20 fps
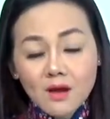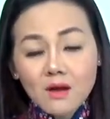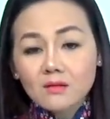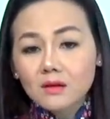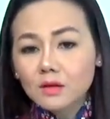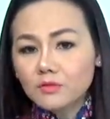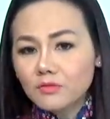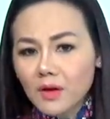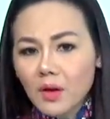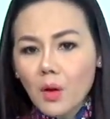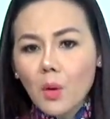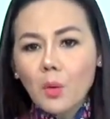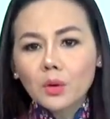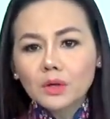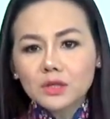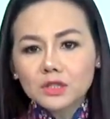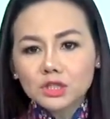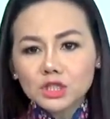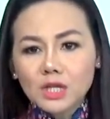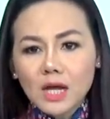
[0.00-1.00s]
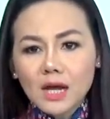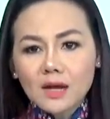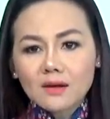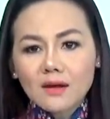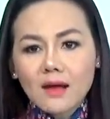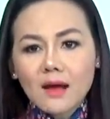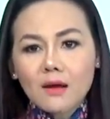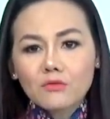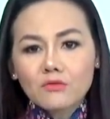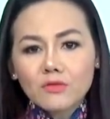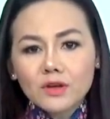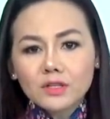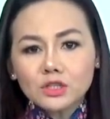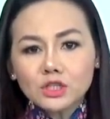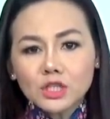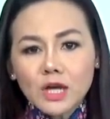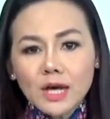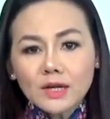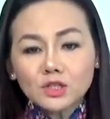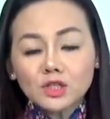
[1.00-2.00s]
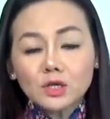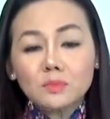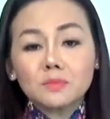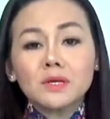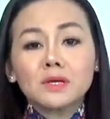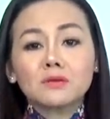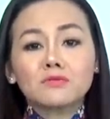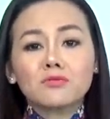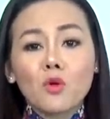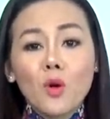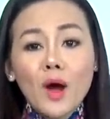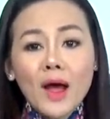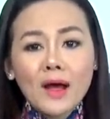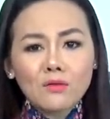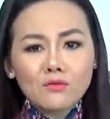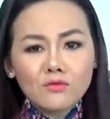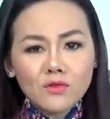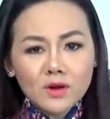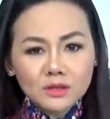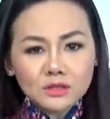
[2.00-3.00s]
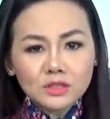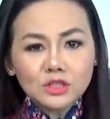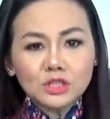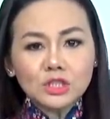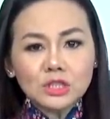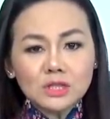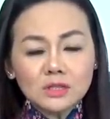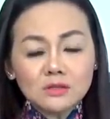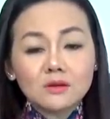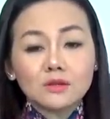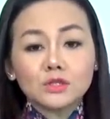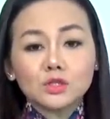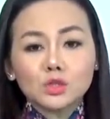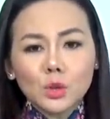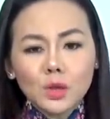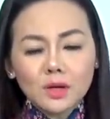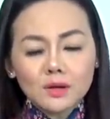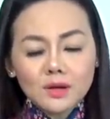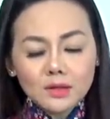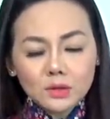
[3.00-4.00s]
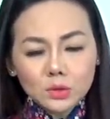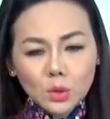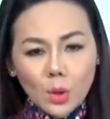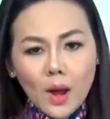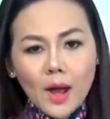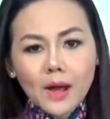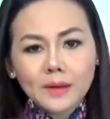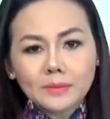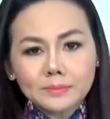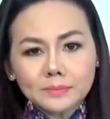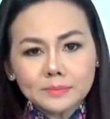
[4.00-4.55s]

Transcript: Người phát ngôn của cảnh sát là Vechat cho biết vụ án vẫn chưa được chuyển lên tòa.